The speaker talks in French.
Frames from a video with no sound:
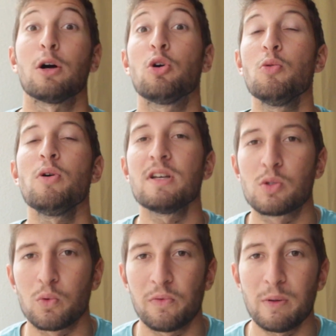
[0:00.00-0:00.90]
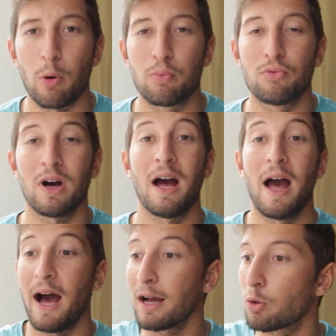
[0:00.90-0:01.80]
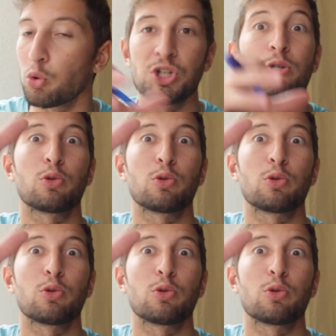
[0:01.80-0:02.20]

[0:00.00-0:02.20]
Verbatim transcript: alors comment est-ce qu'on fait pour pouvoir accrocher